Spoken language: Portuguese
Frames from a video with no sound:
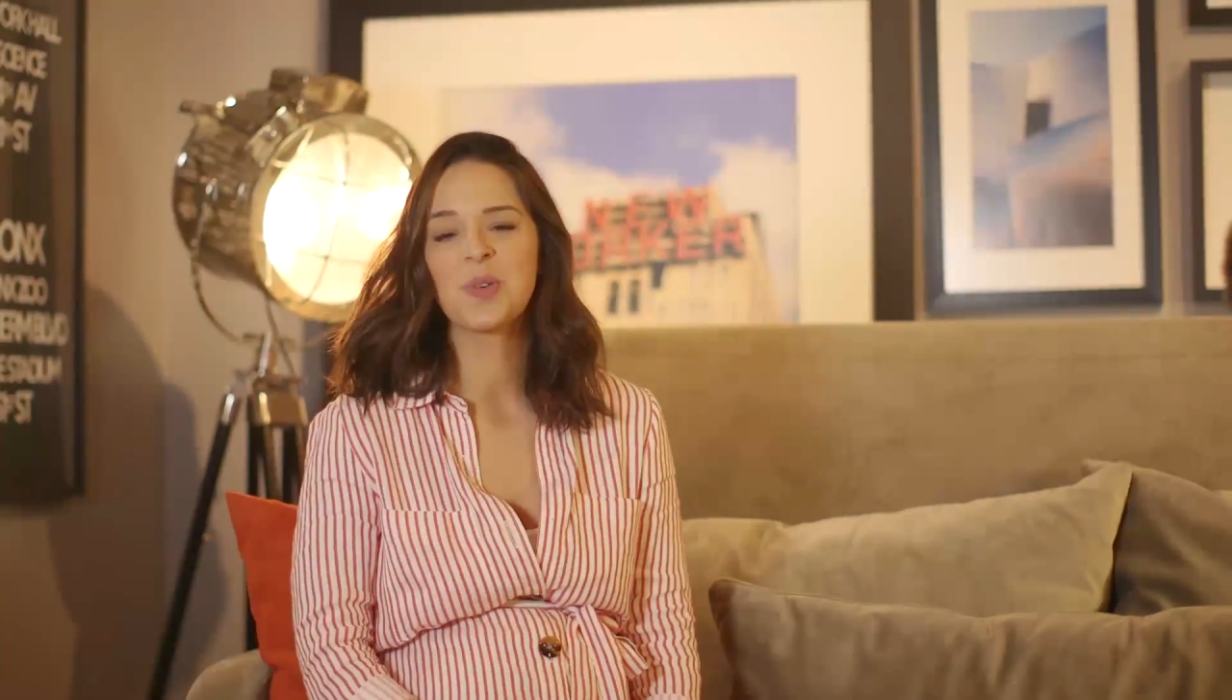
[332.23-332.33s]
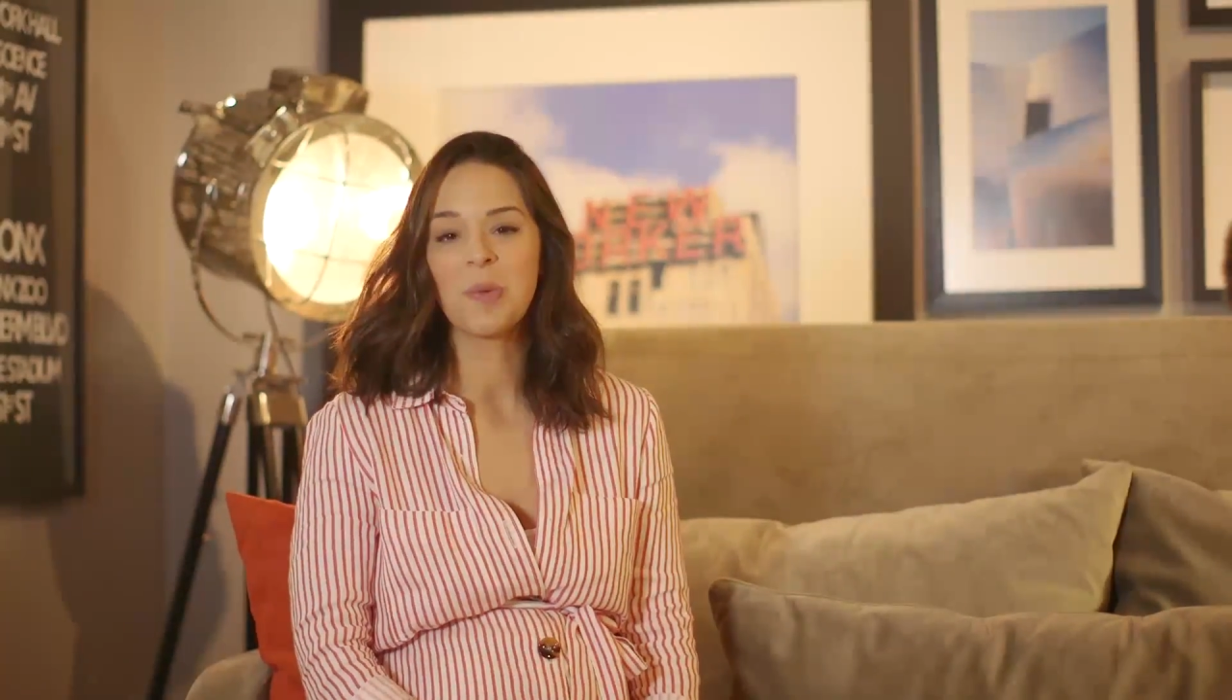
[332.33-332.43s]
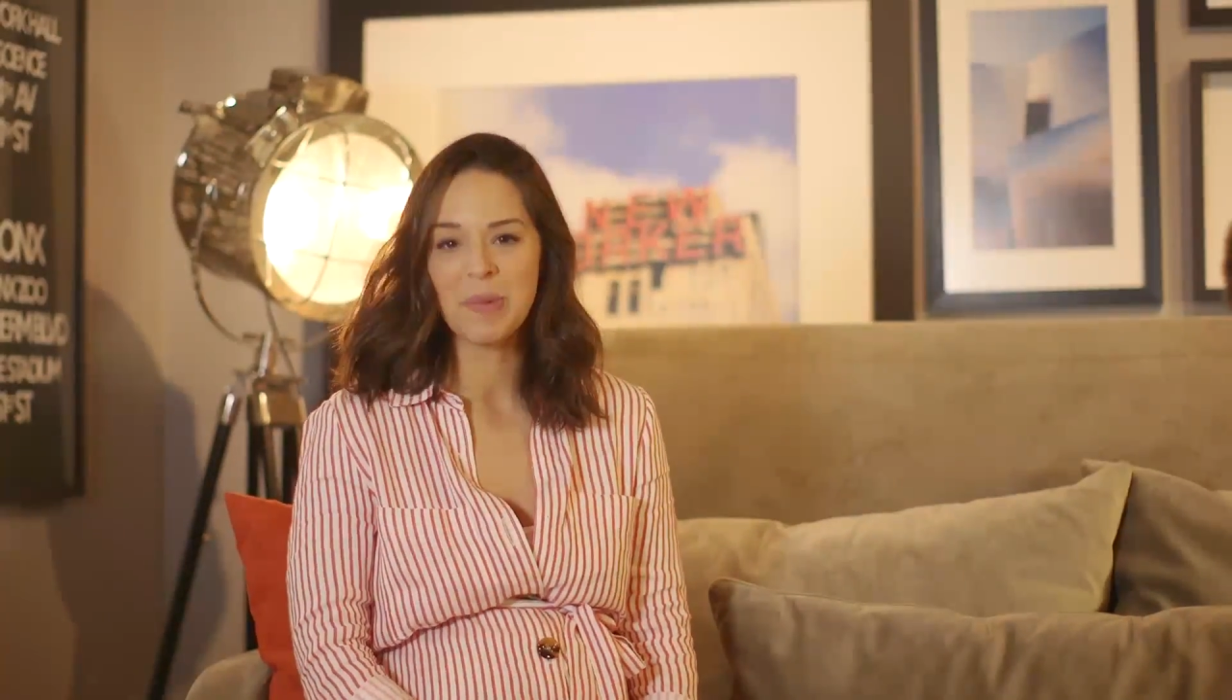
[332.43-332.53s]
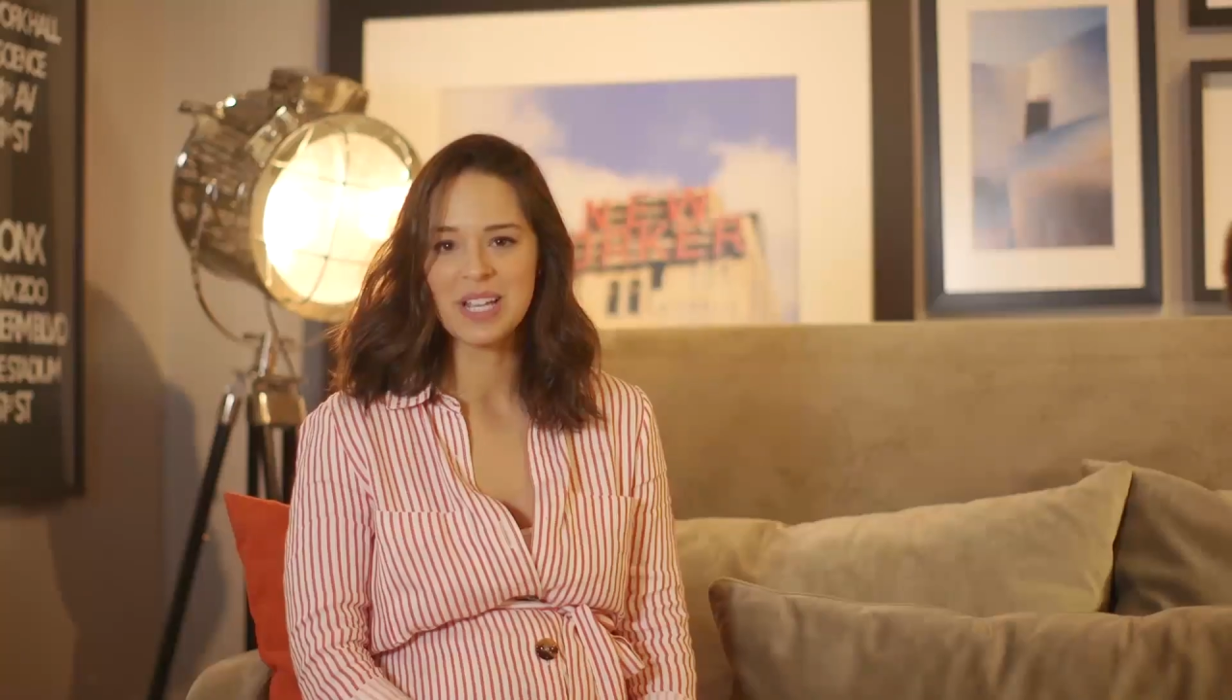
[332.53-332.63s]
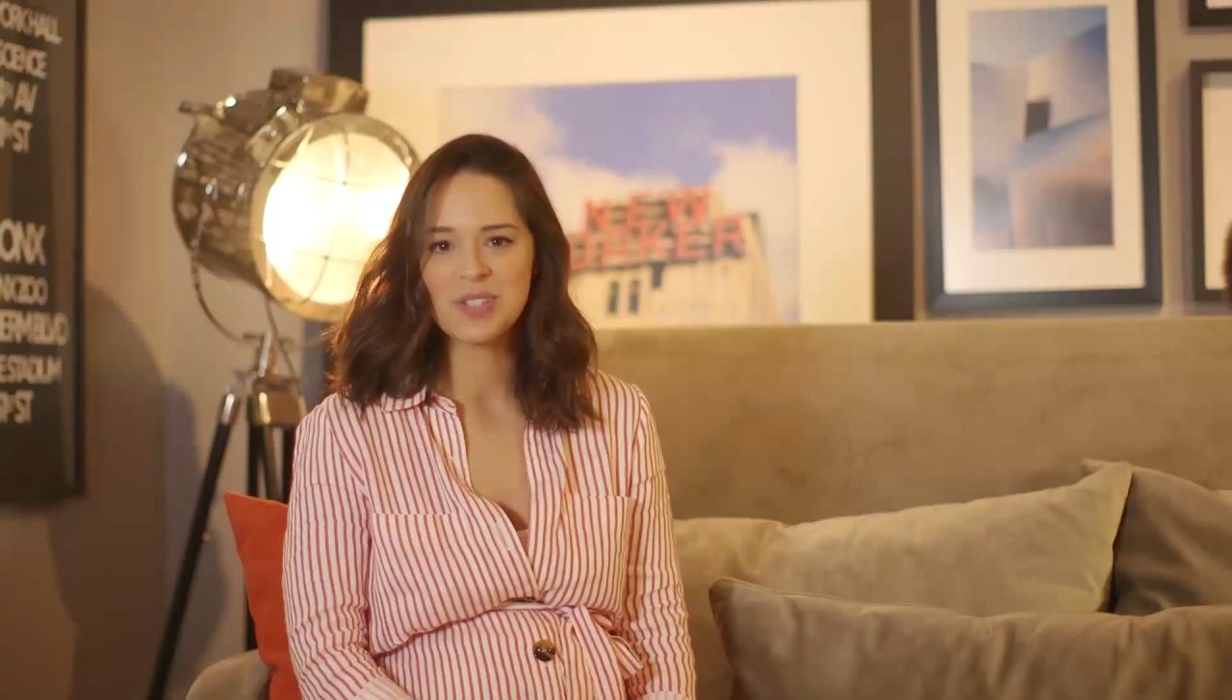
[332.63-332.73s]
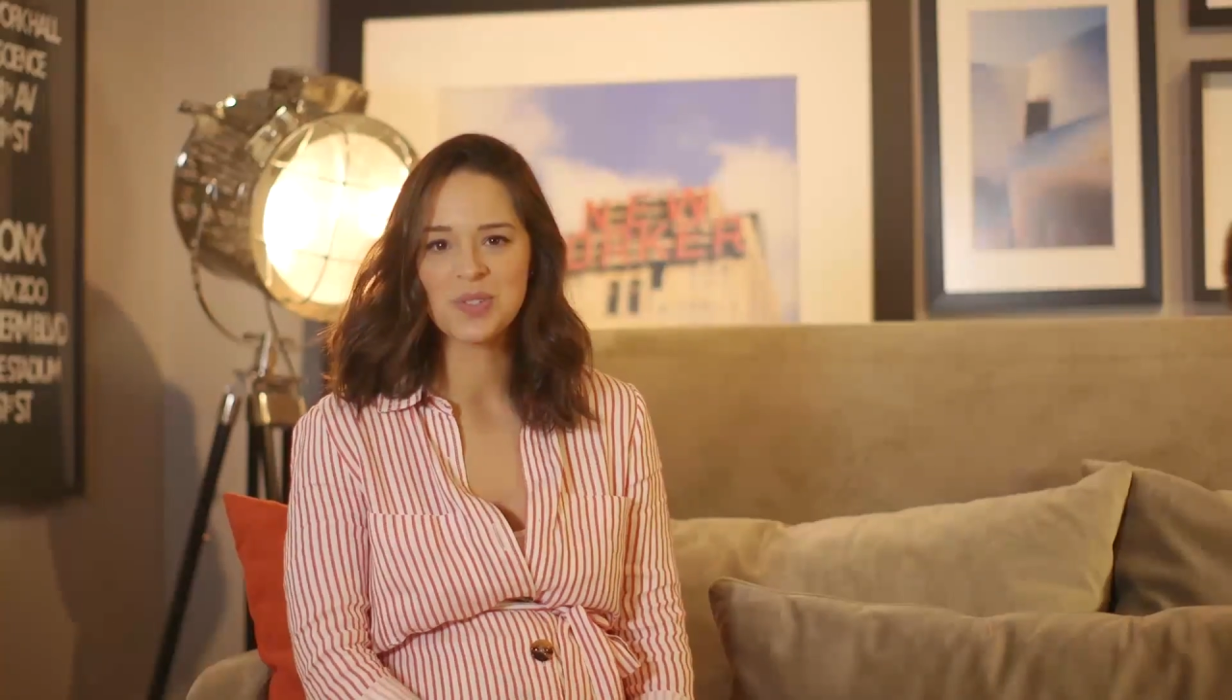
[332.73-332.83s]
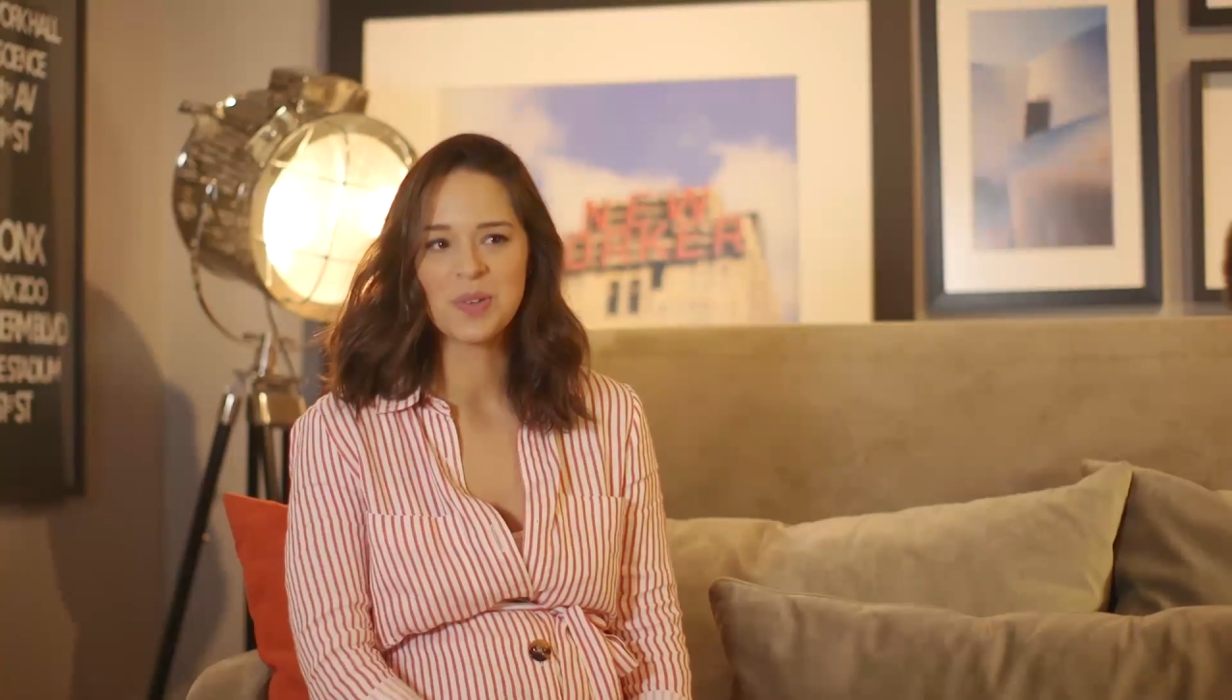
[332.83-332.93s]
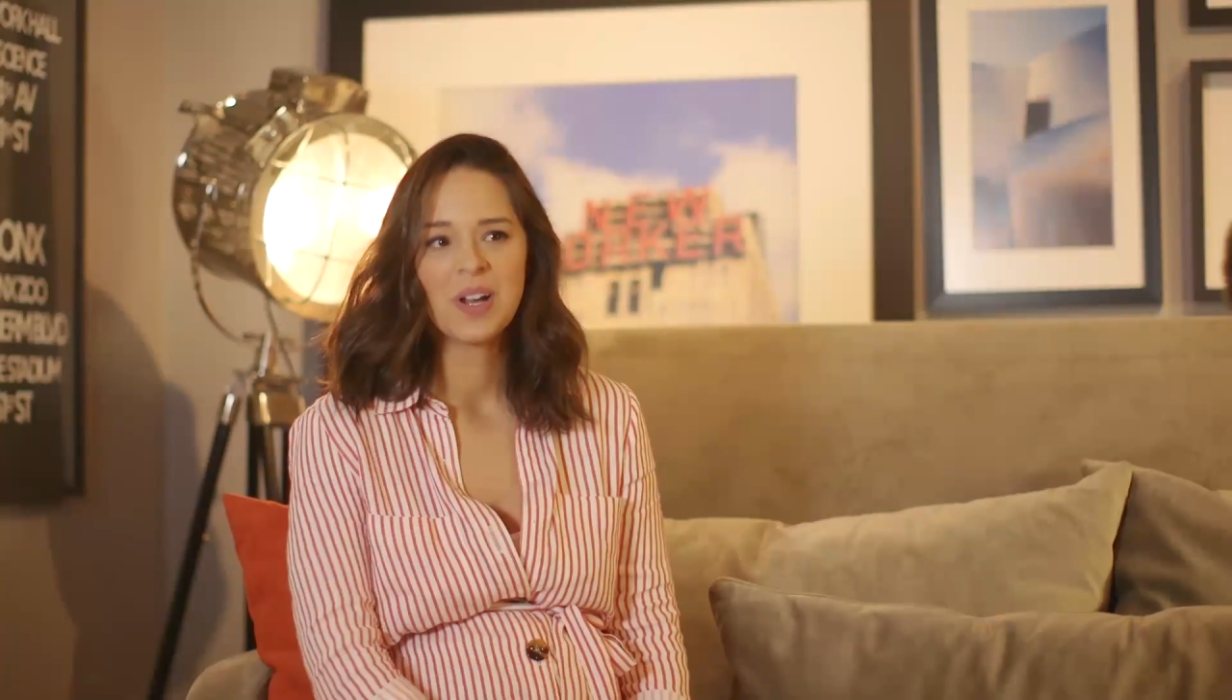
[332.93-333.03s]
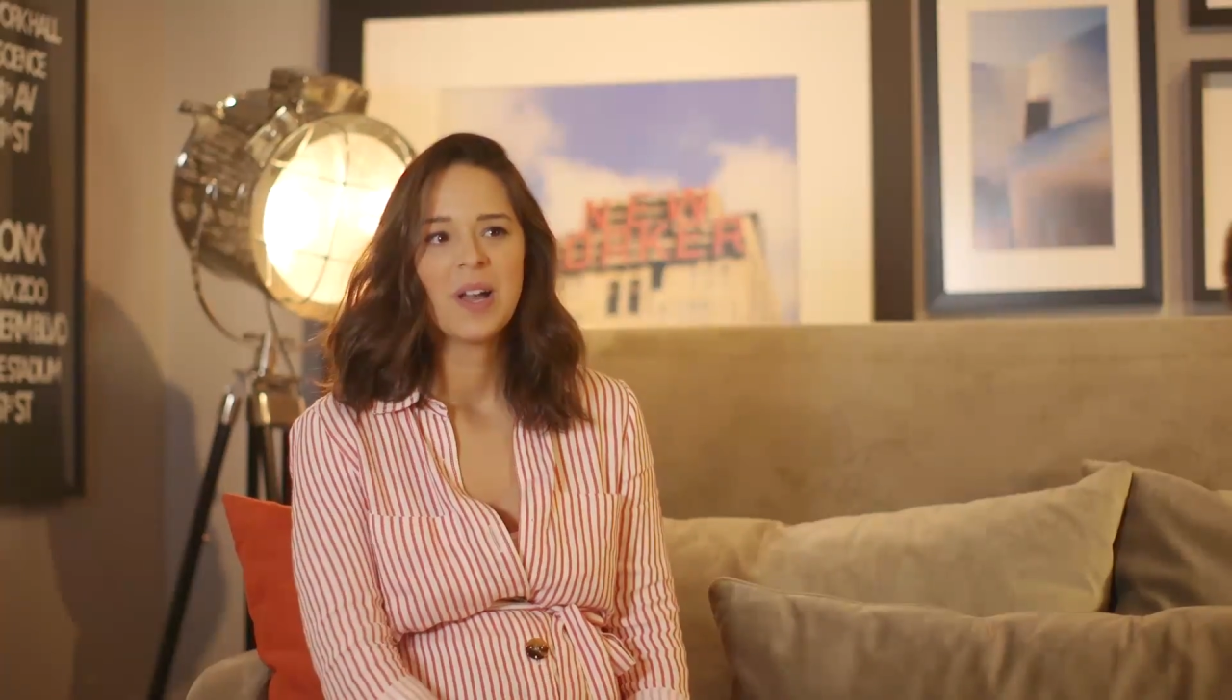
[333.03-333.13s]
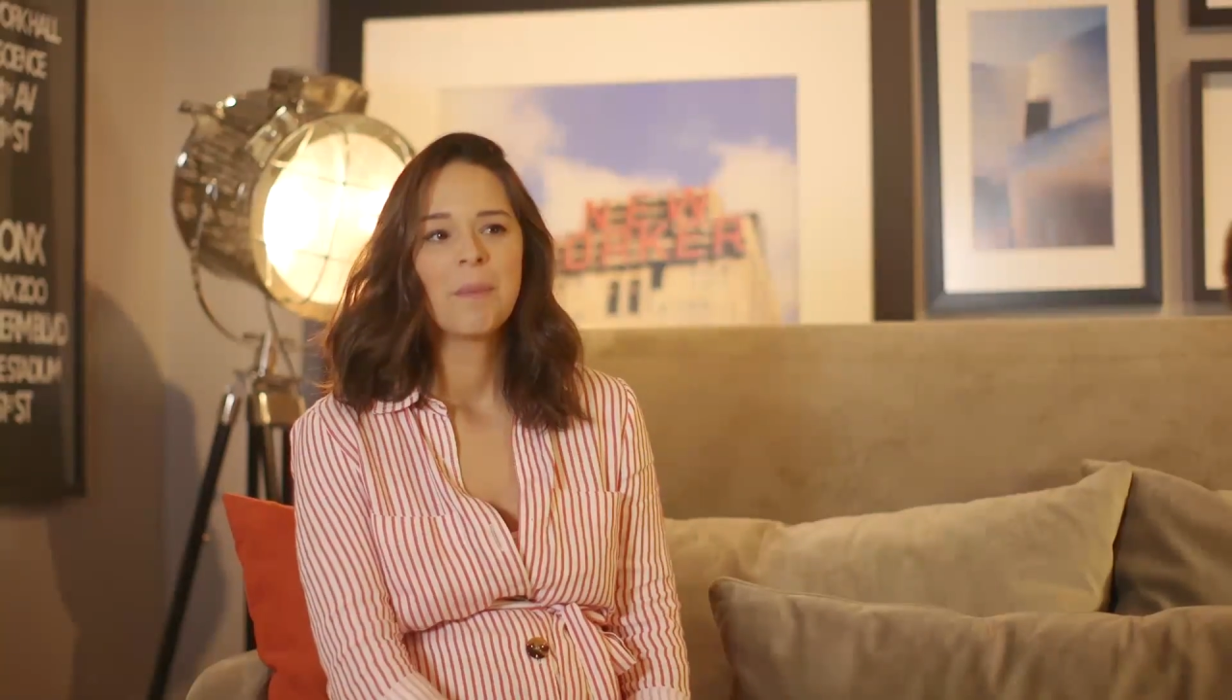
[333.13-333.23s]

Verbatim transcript: começo,